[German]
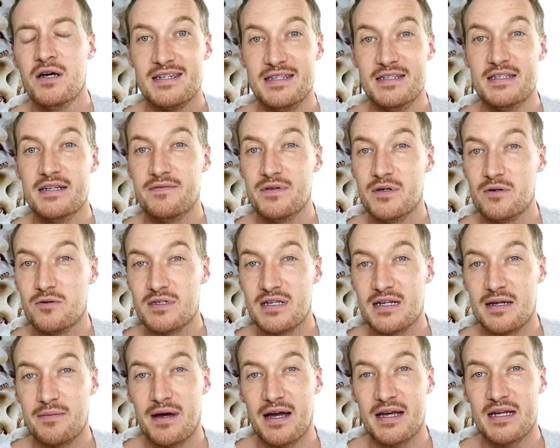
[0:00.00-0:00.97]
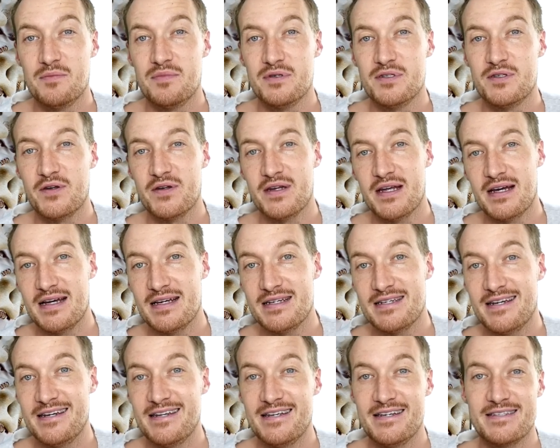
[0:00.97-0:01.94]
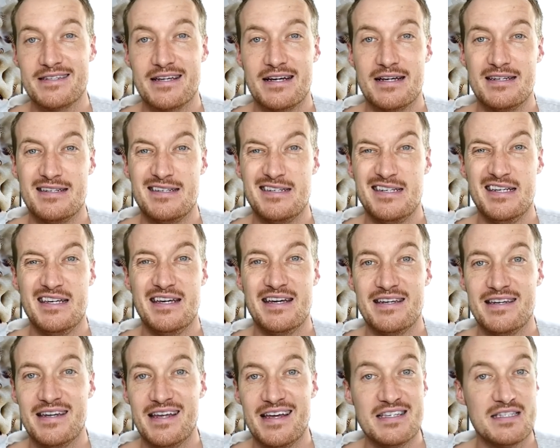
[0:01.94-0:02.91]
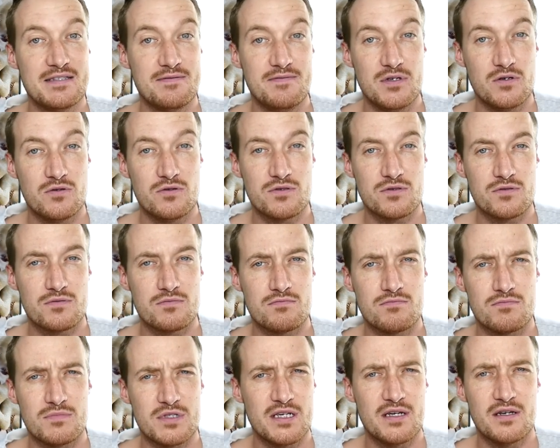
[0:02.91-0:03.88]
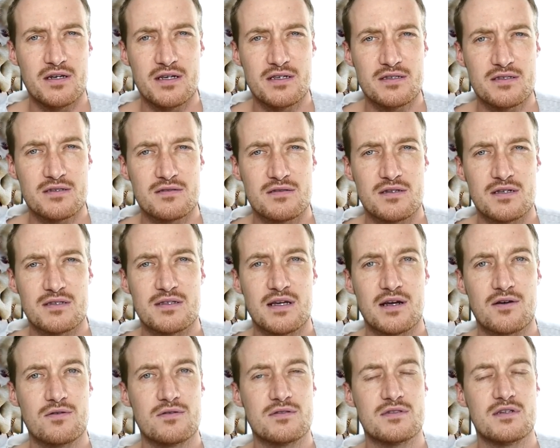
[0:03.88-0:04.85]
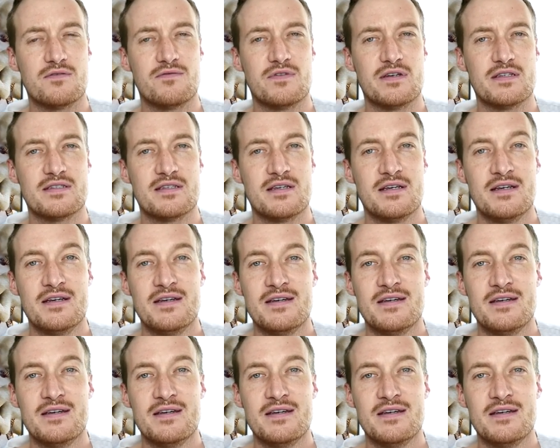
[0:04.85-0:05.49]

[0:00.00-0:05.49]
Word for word: Dieser Virus hat aber eine Besonderheit, denn er ist ein DNS-Virus. DNS, das sagt uns doch was